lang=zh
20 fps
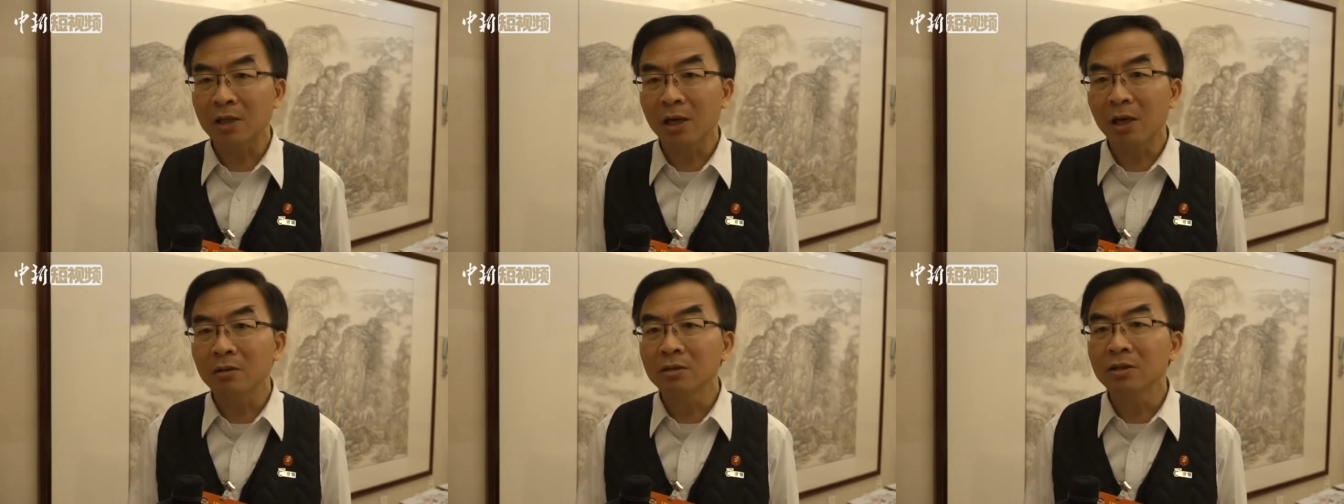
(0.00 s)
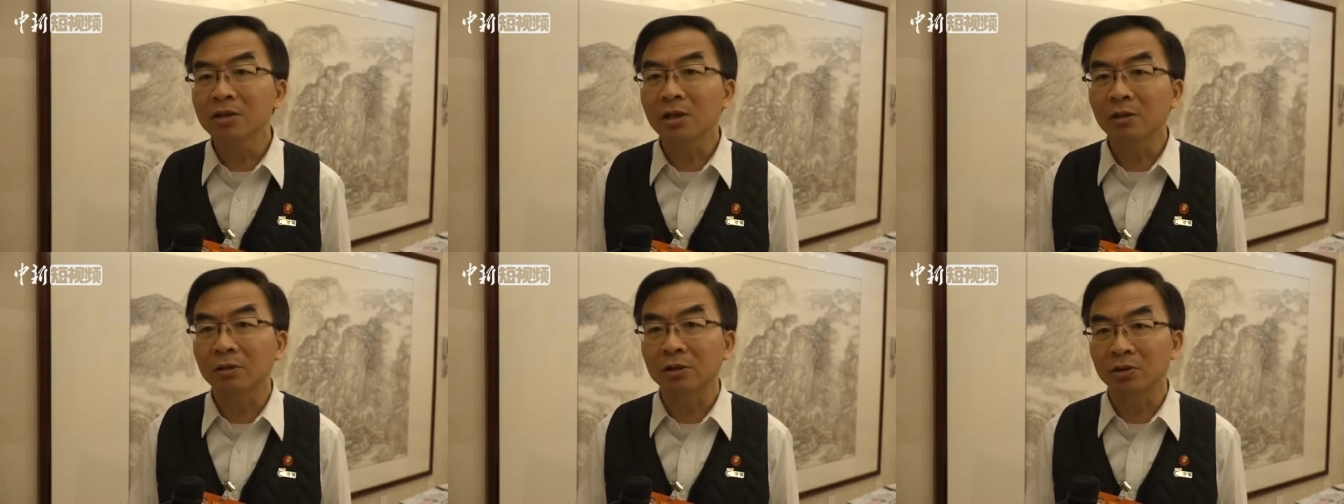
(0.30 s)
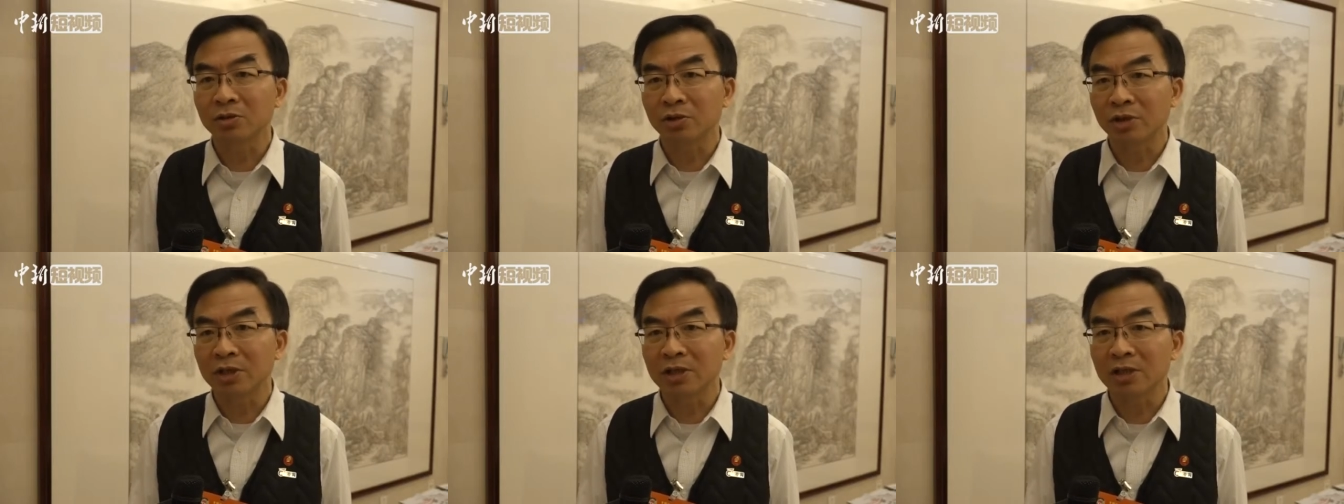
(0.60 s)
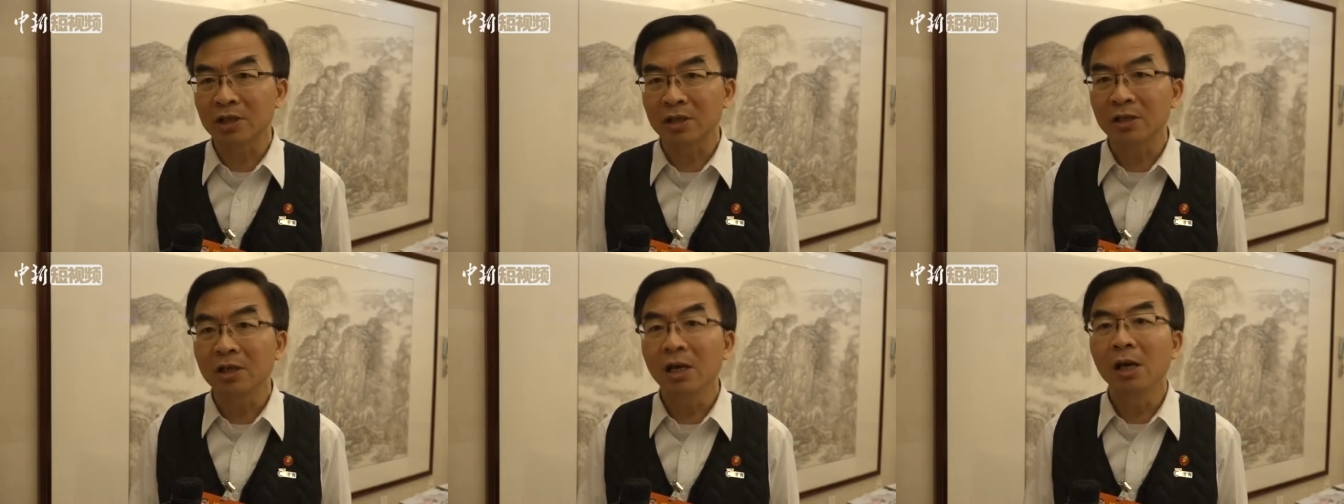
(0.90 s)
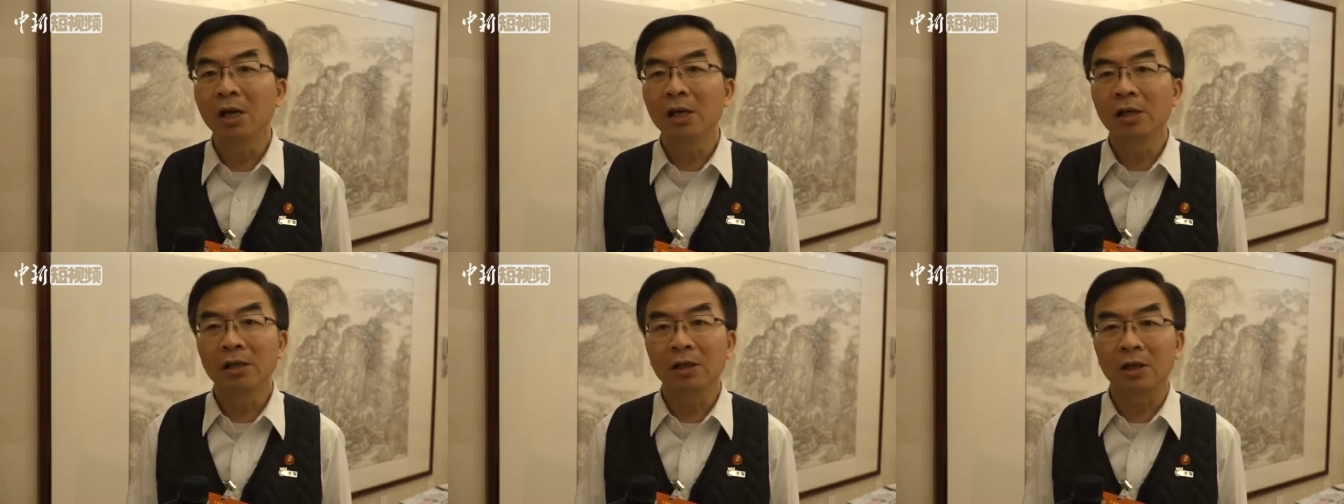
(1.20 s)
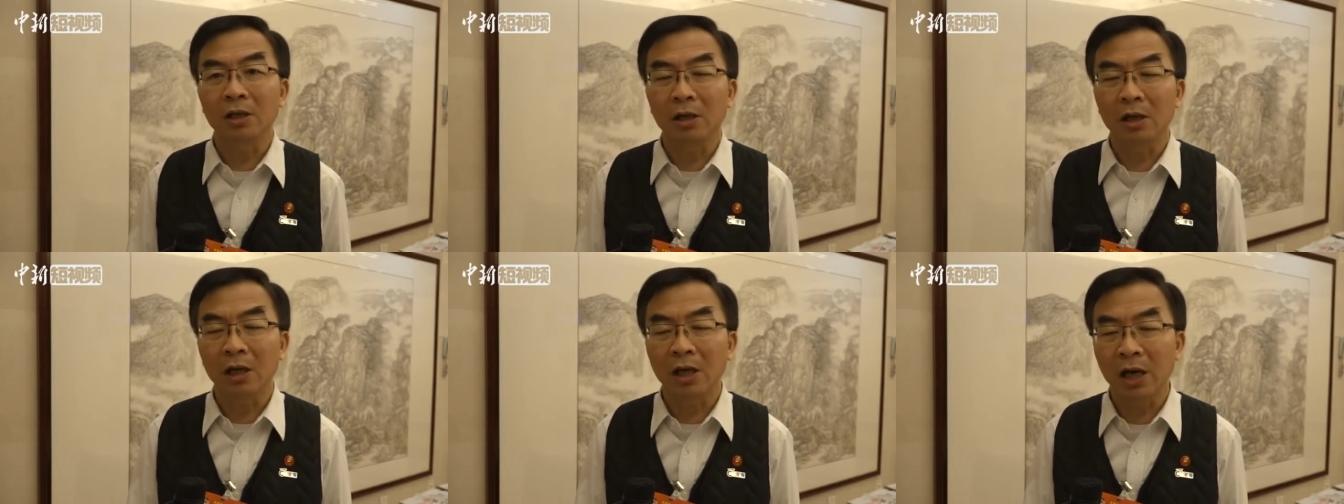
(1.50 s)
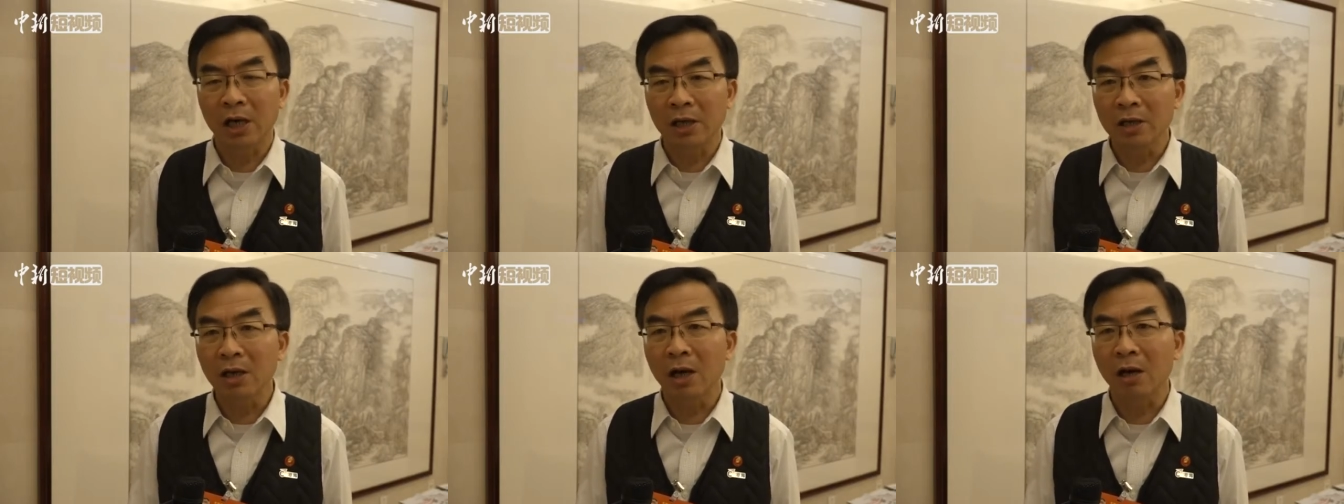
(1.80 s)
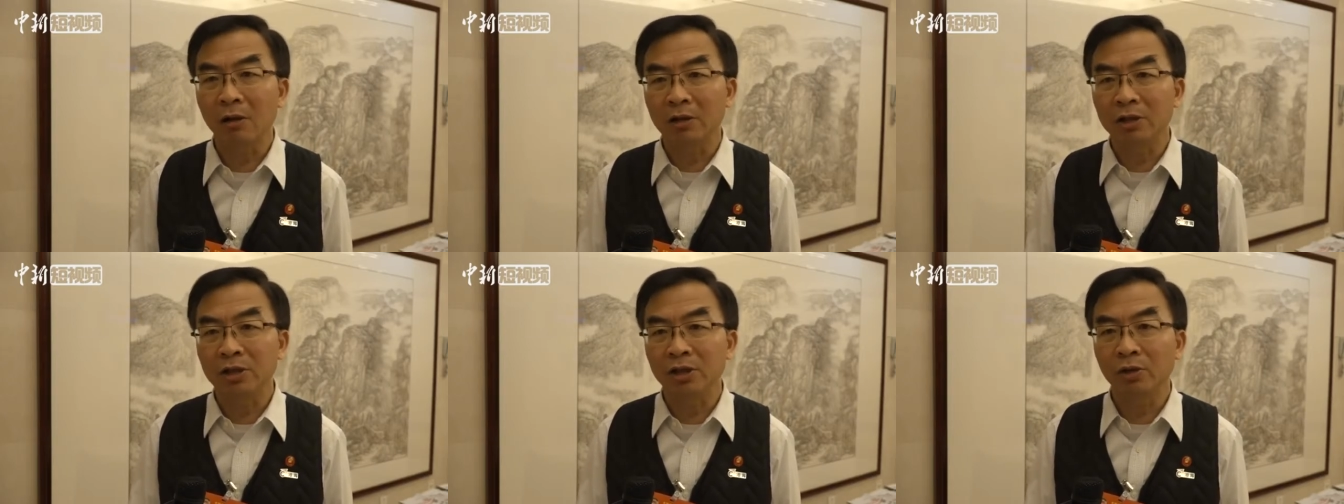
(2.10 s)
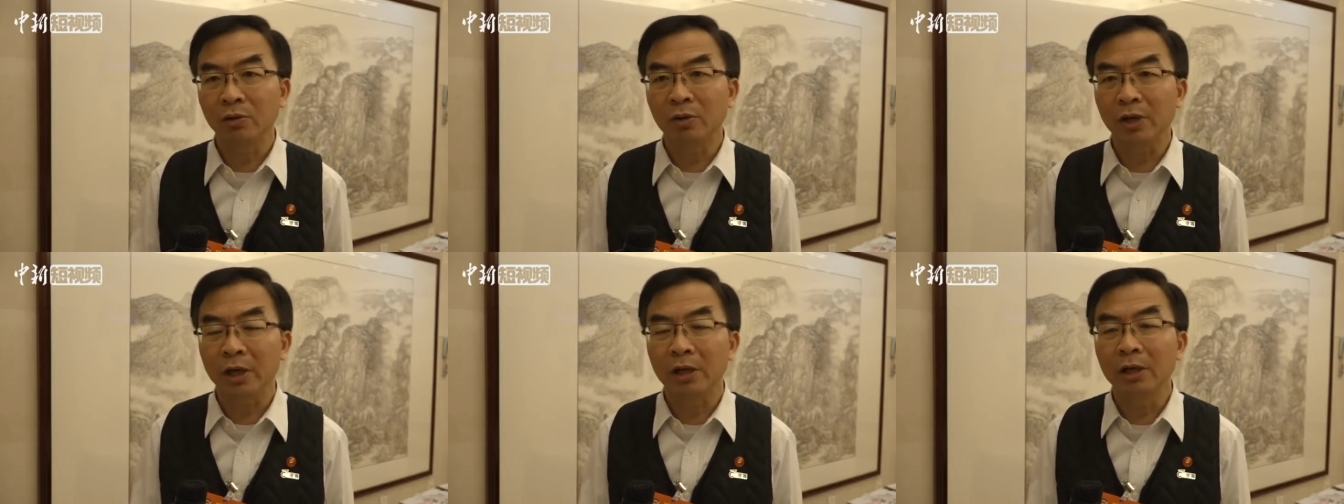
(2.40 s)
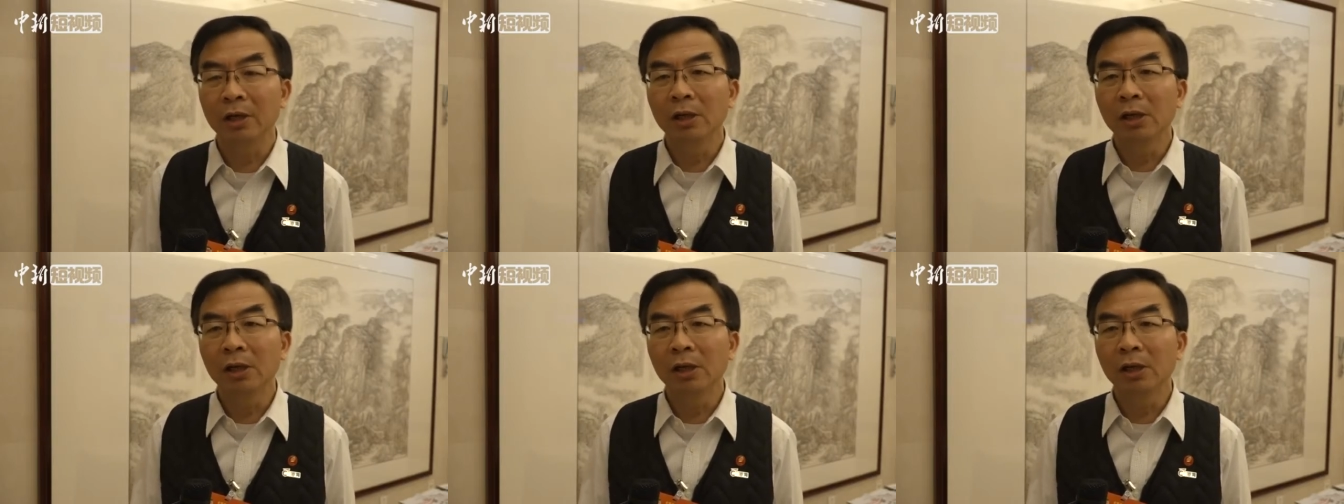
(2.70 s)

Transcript: 高校的学生一个很好的机会，